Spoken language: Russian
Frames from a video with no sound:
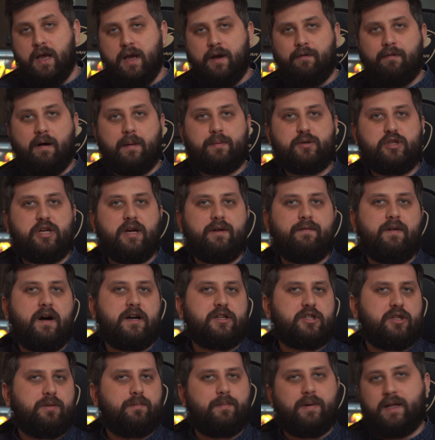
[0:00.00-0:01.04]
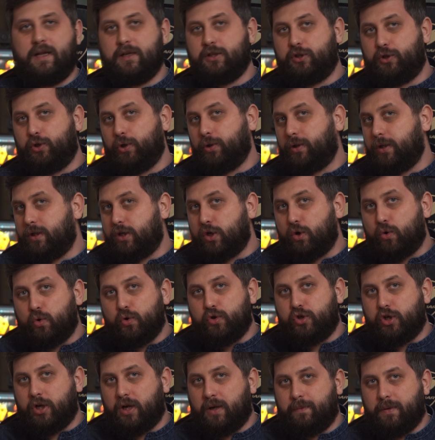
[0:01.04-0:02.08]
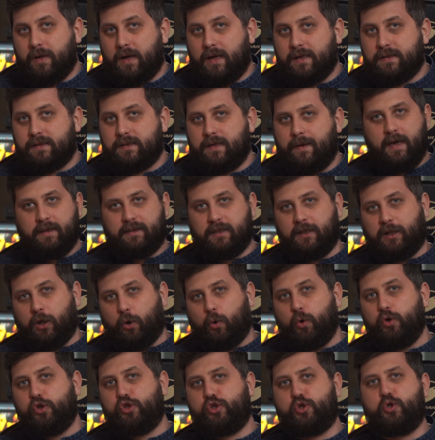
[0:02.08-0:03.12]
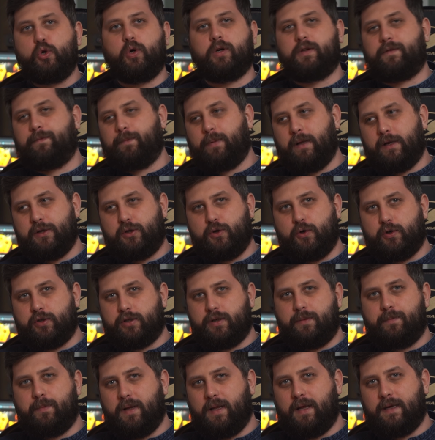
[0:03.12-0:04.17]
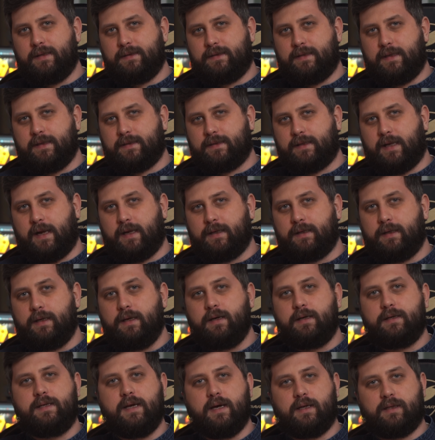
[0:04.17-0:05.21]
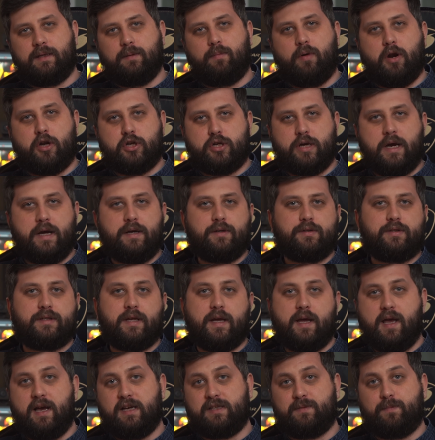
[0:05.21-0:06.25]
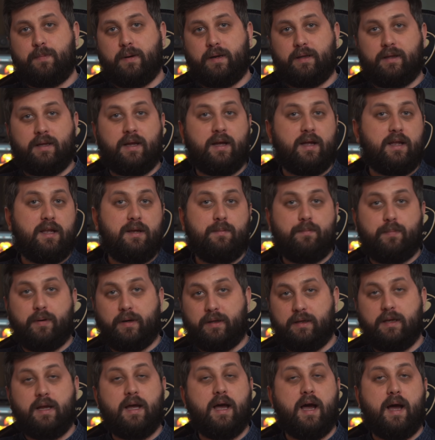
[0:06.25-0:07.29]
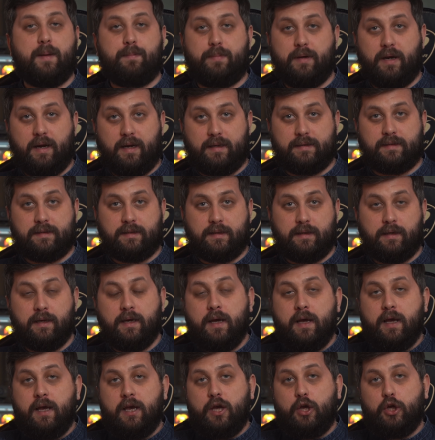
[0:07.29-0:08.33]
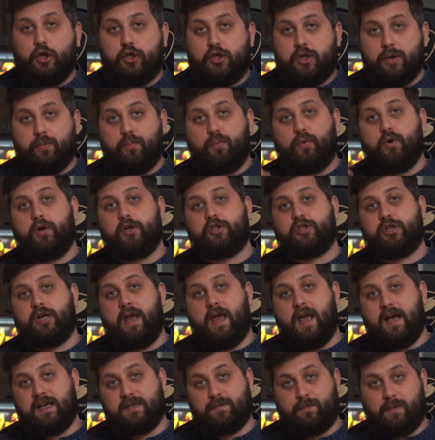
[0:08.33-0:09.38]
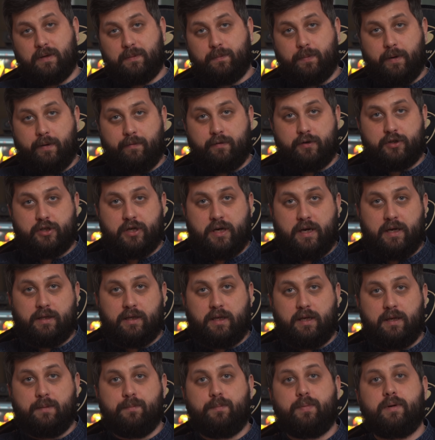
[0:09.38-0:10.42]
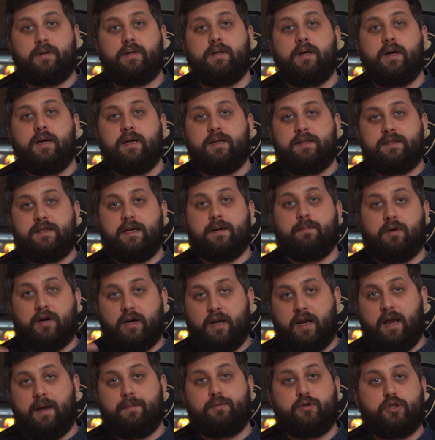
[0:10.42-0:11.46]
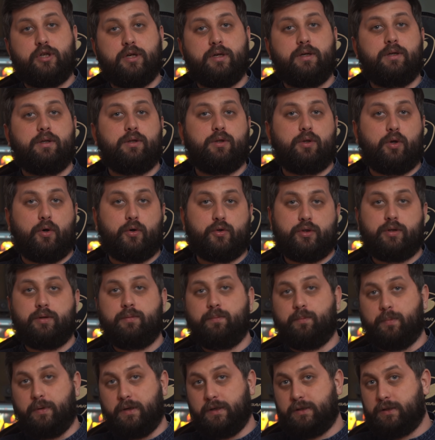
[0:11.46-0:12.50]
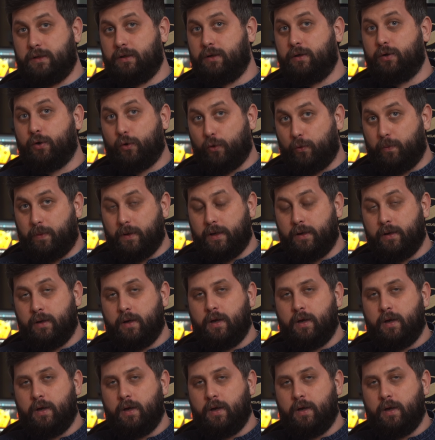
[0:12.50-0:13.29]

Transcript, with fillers: Вообще важен баланс счета текущих операций. Это такой счет в платежном балансе страны, где отображаются экспортно-импортные операции. И чем больше экспорт превышает импорт, тем крепче должен быть рубль.